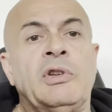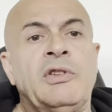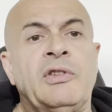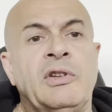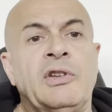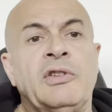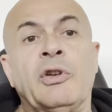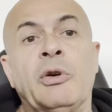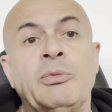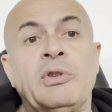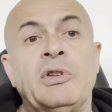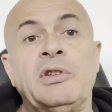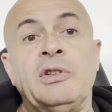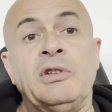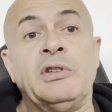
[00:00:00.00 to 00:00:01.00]
des, sommes
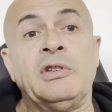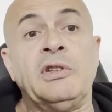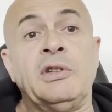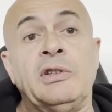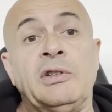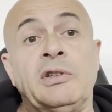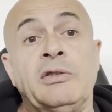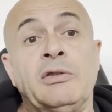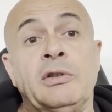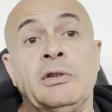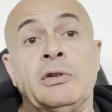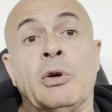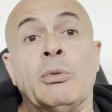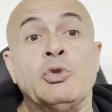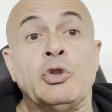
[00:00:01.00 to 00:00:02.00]
qui,
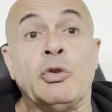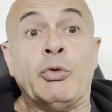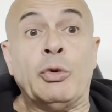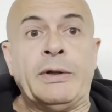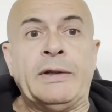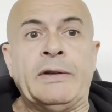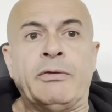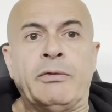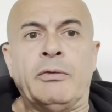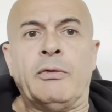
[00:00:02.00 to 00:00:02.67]
comme je vous le dis,